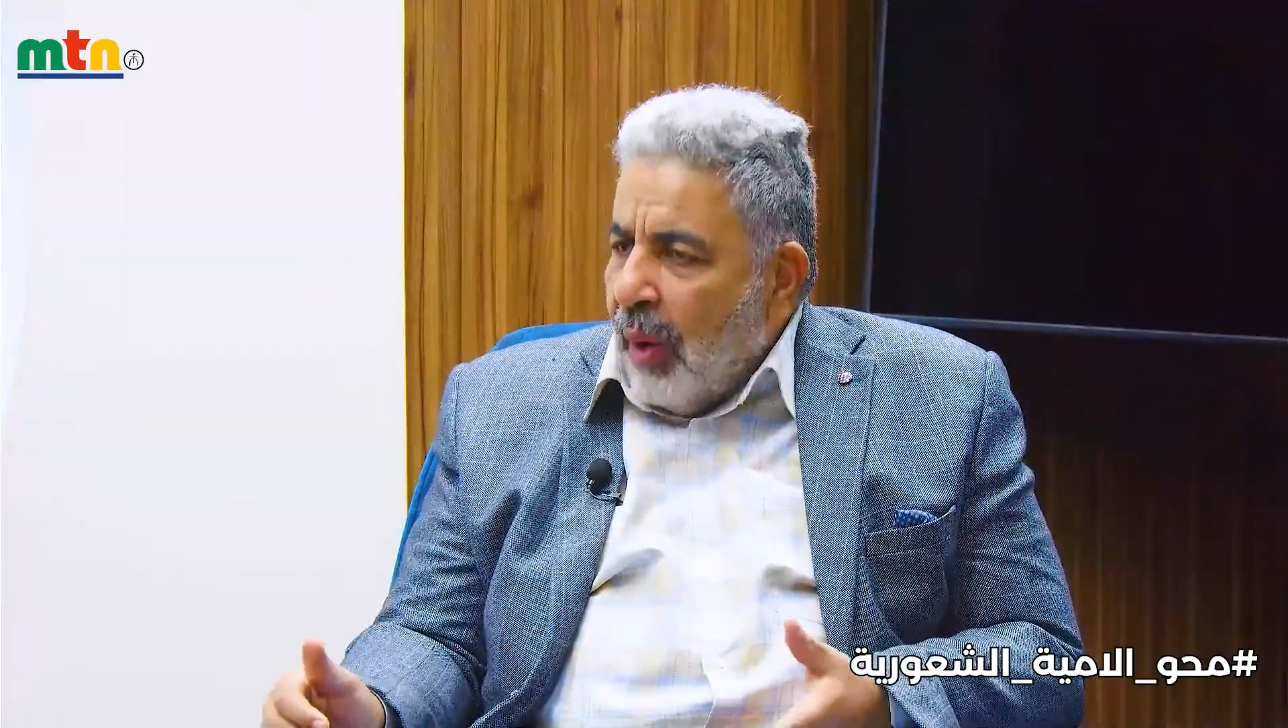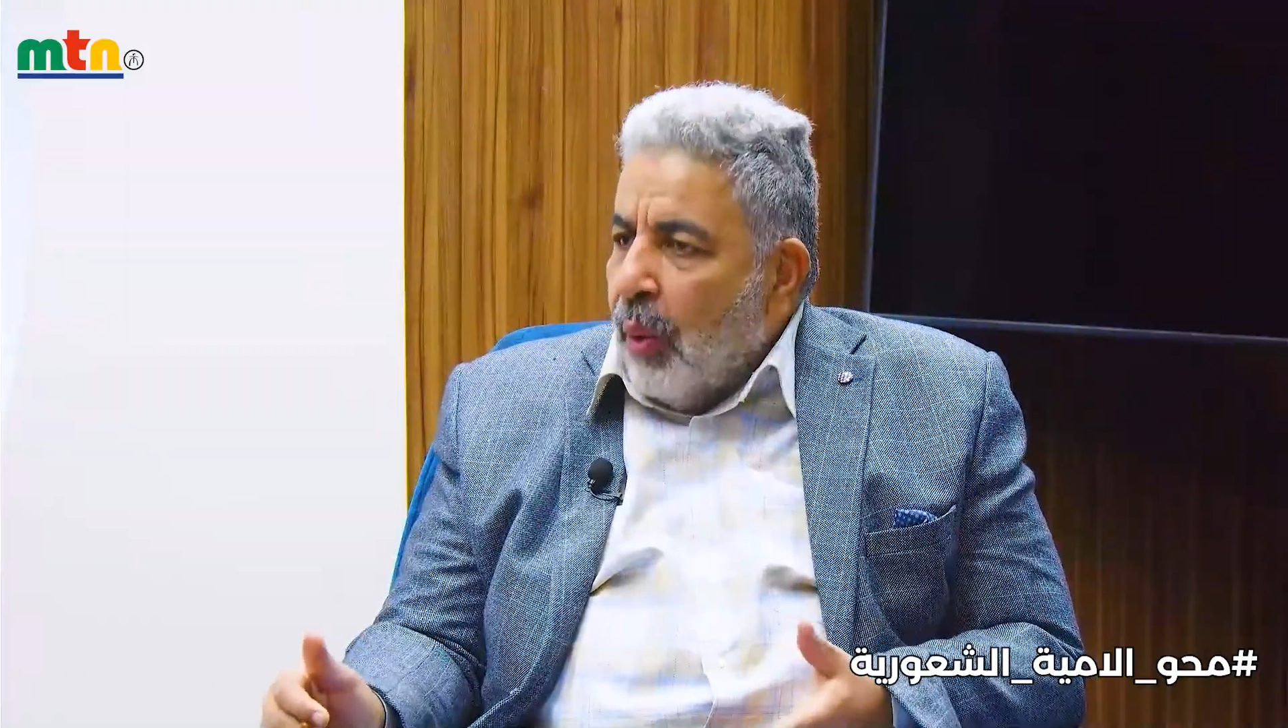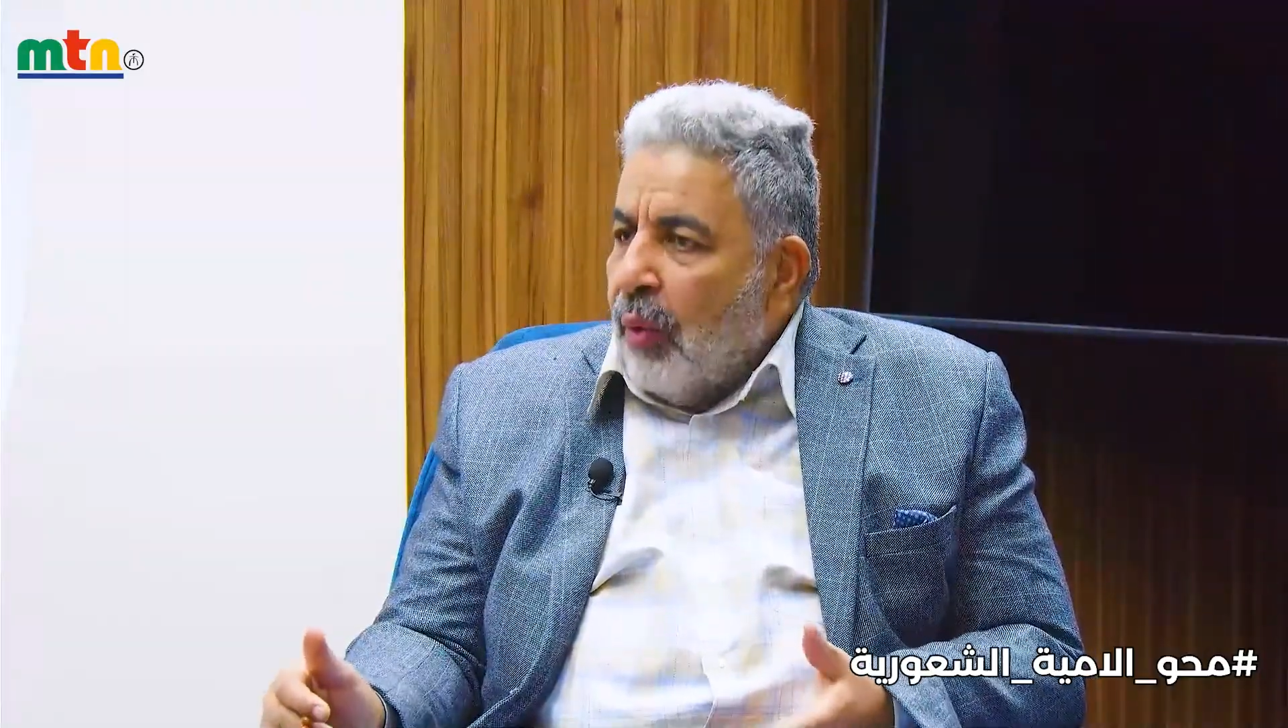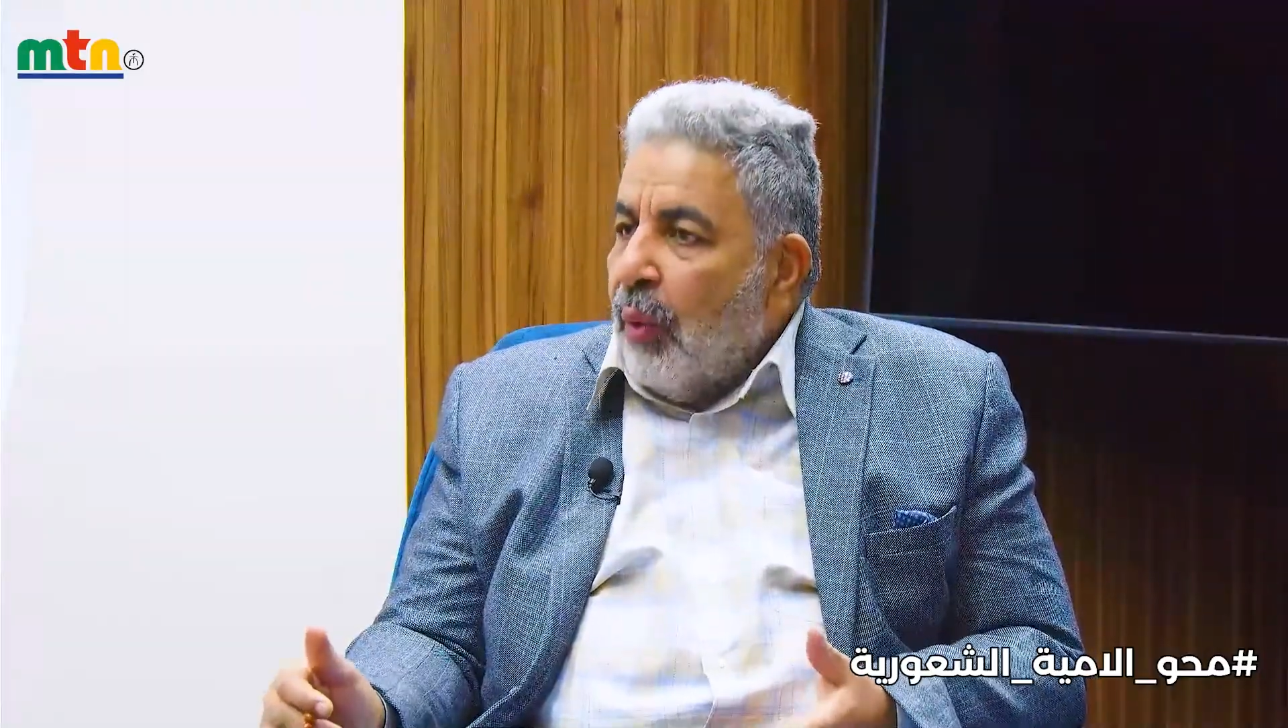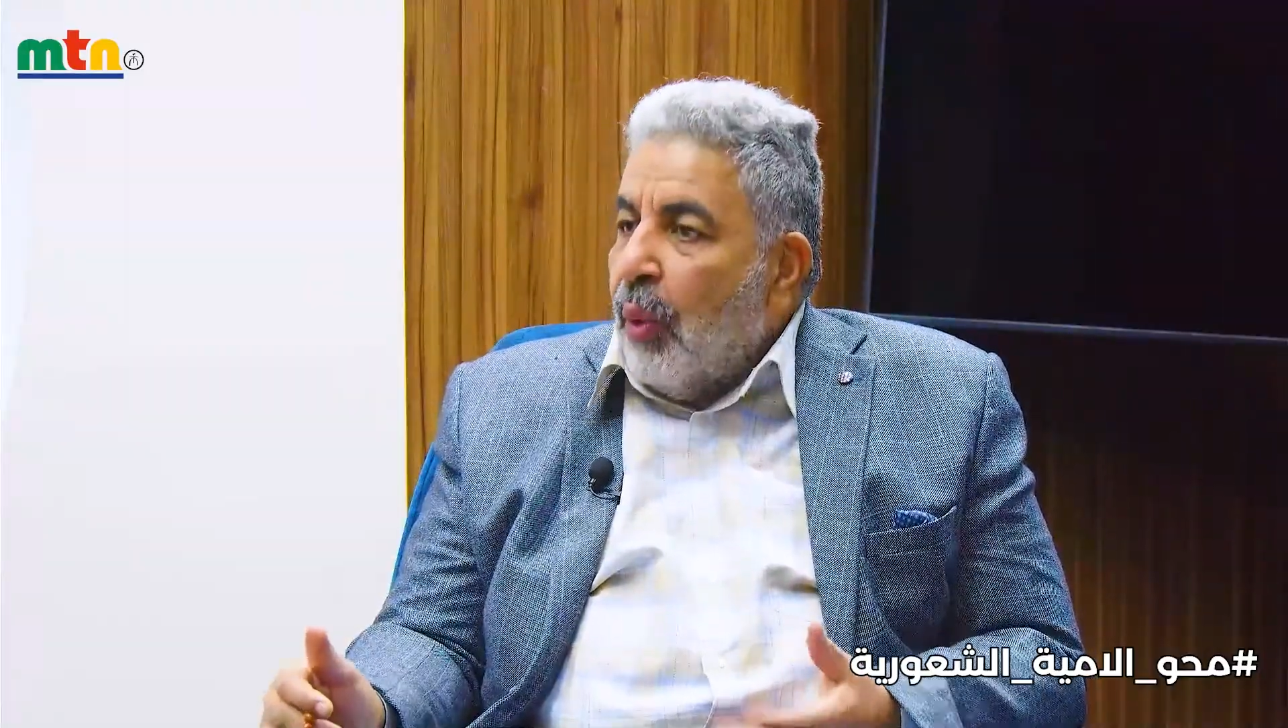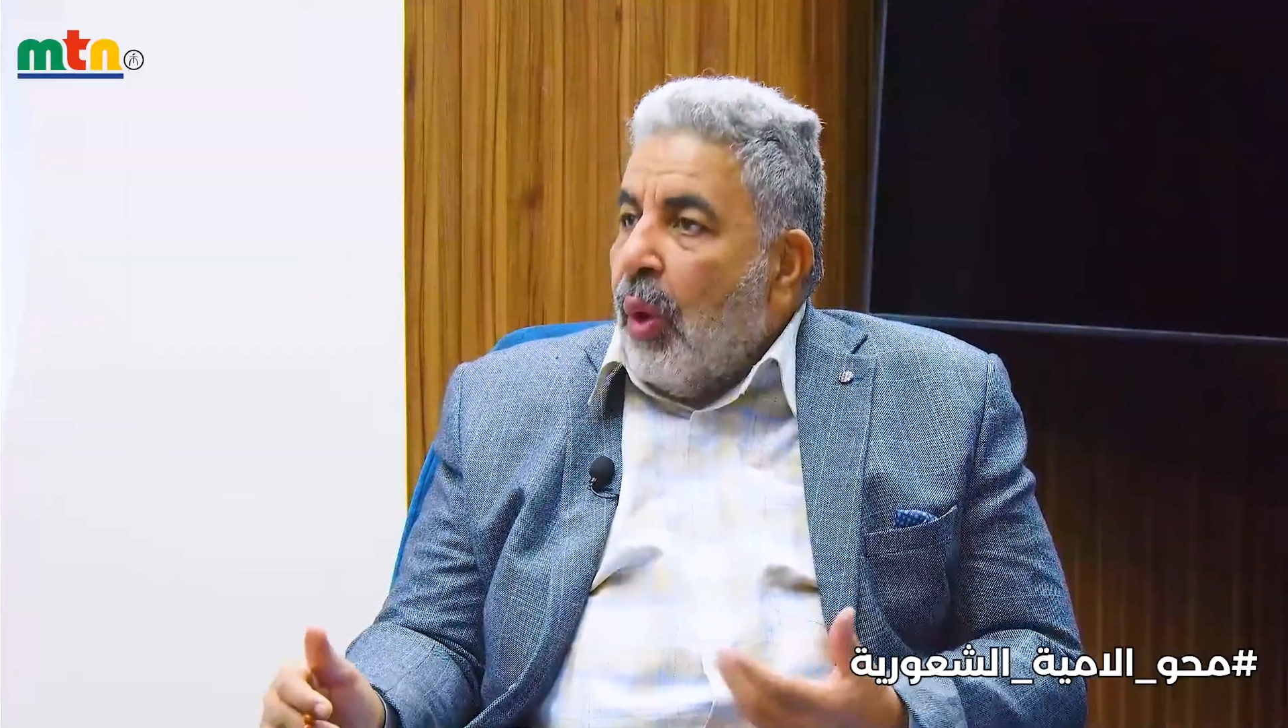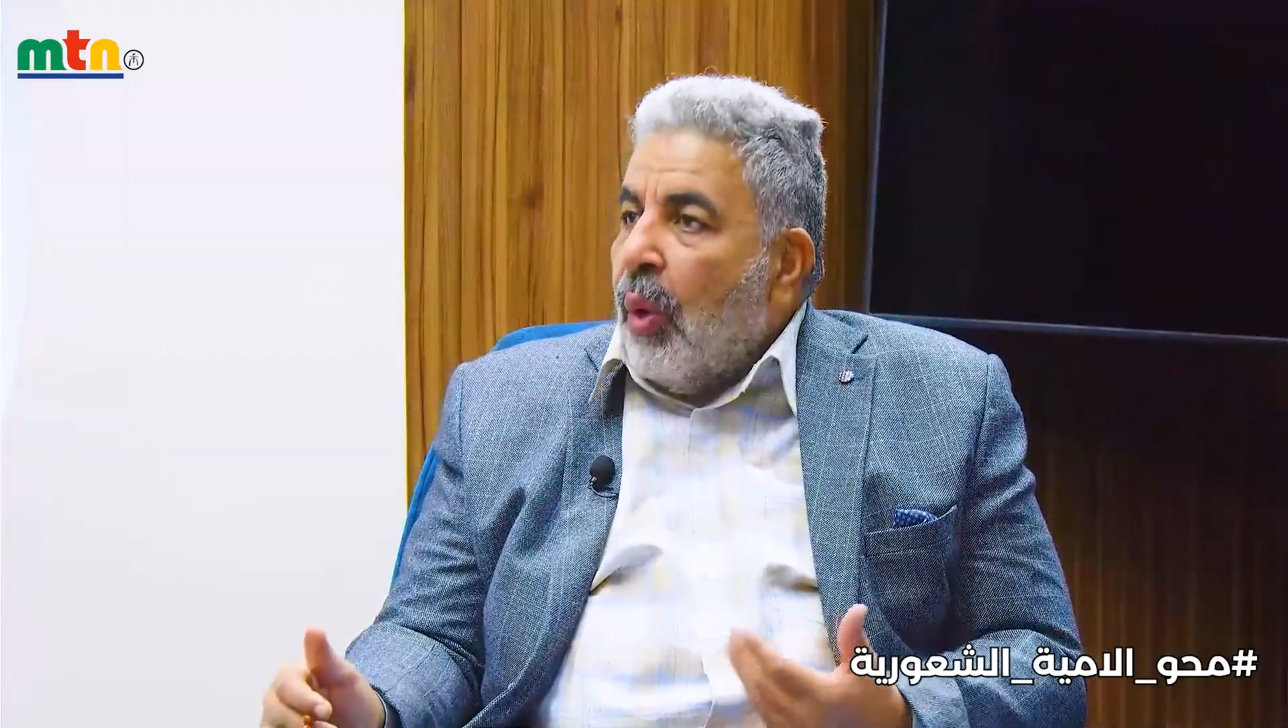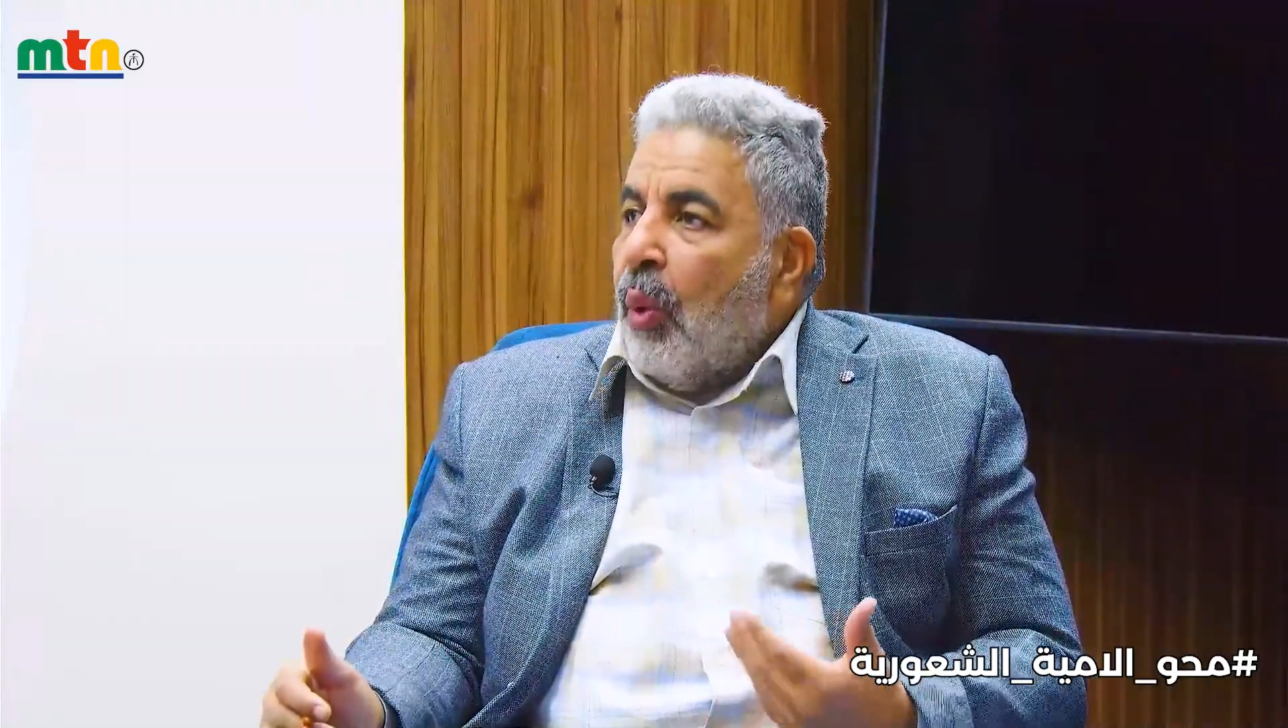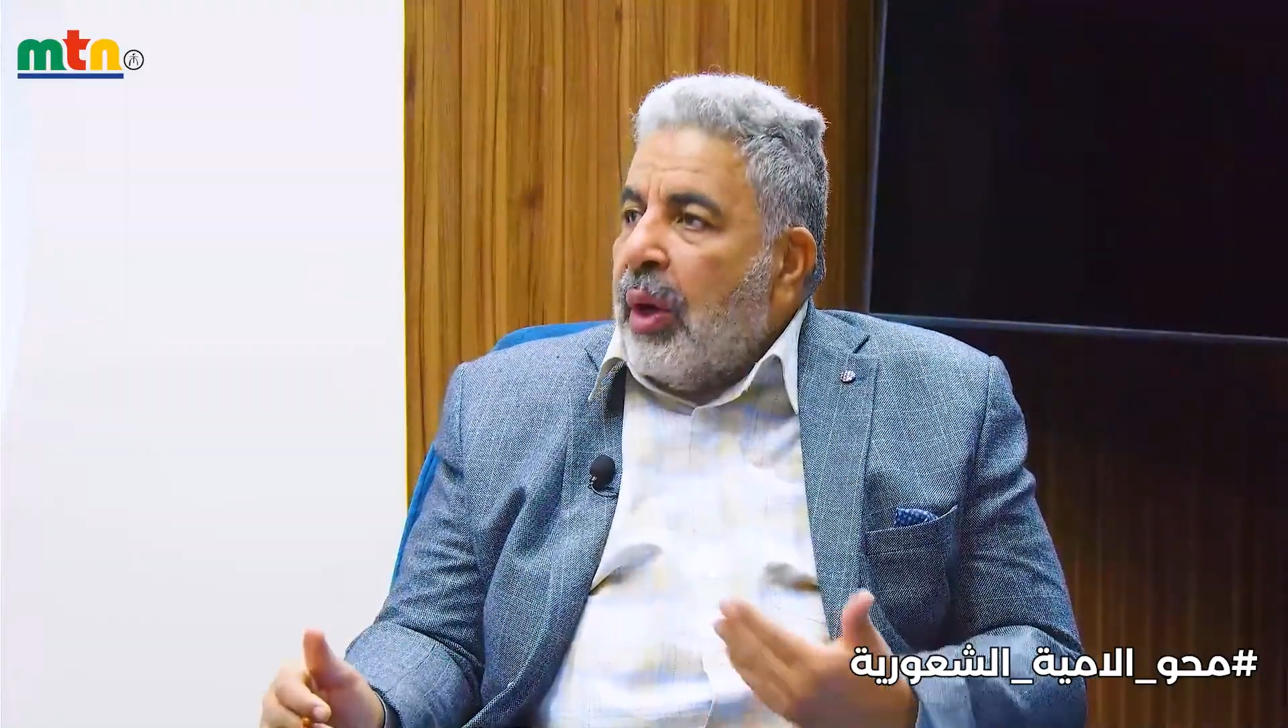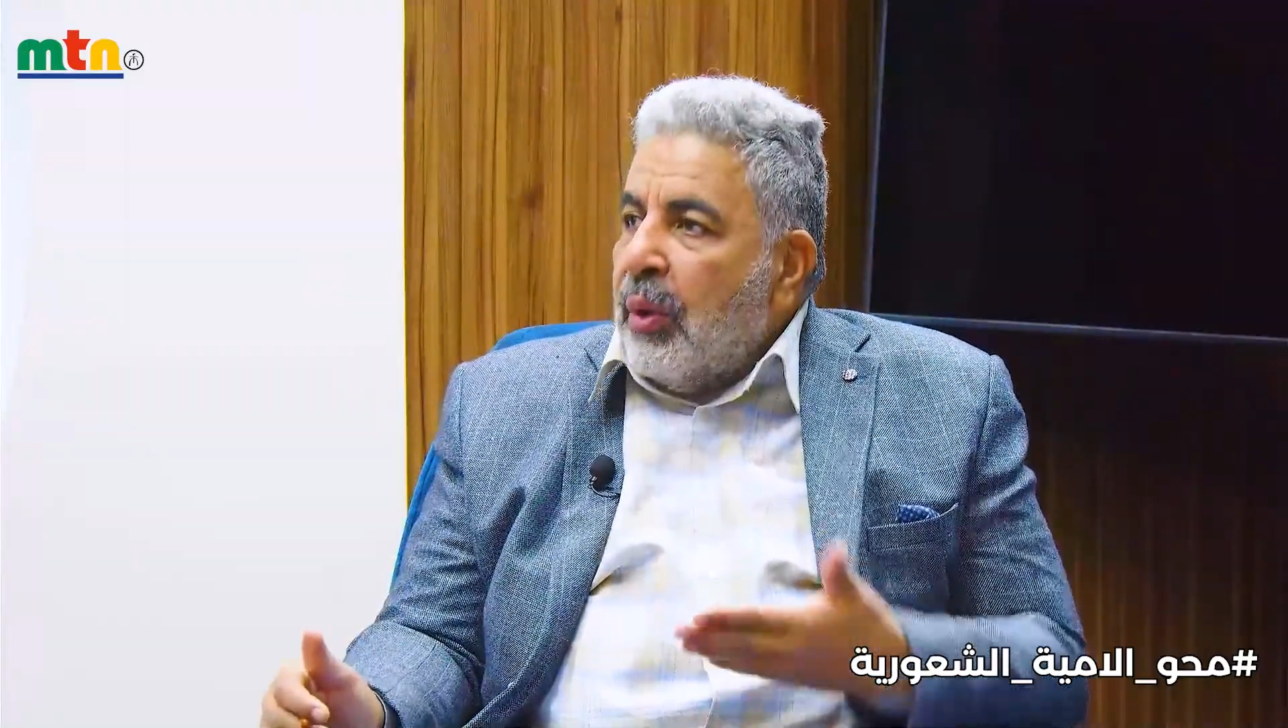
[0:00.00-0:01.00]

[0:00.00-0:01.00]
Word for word: و... و...